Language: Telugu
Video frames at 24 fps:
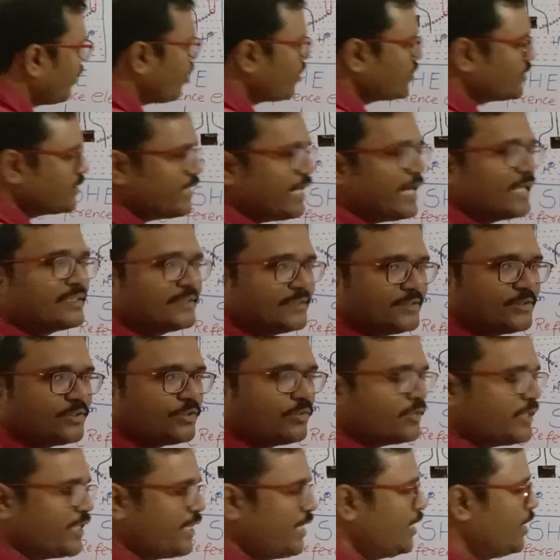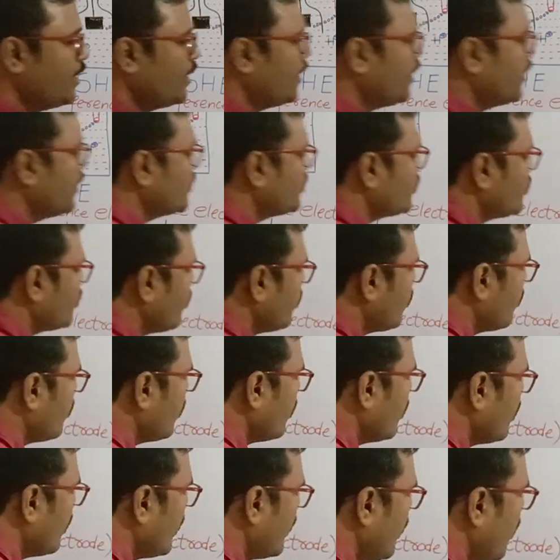రిడాక్స్ రియాక్షన్స్ అవుతాయి సో
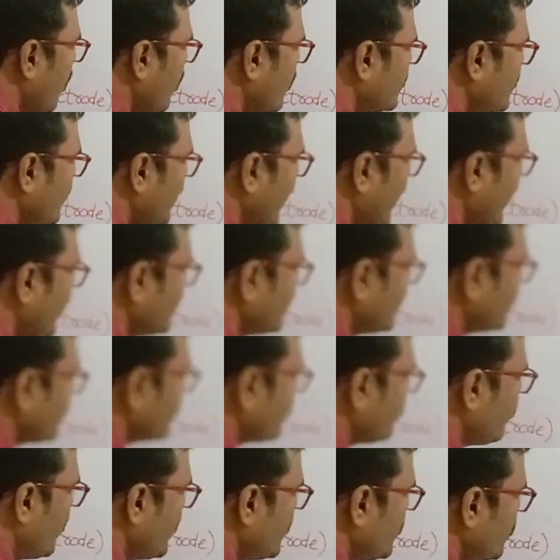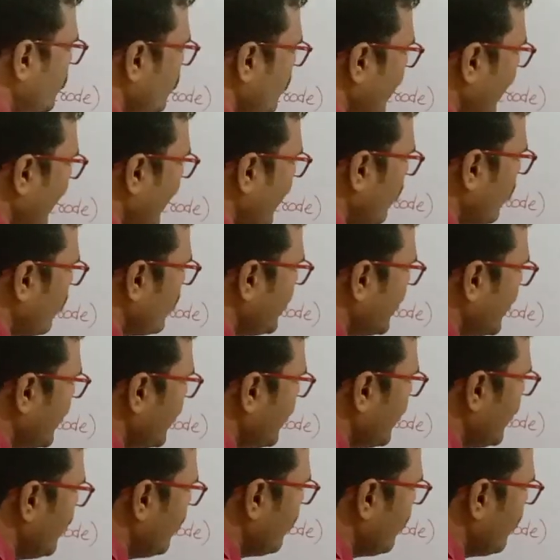రిడాక్స్ రియాక్షన్స్ ఫస్ట్ యానోడ్ దగ్గర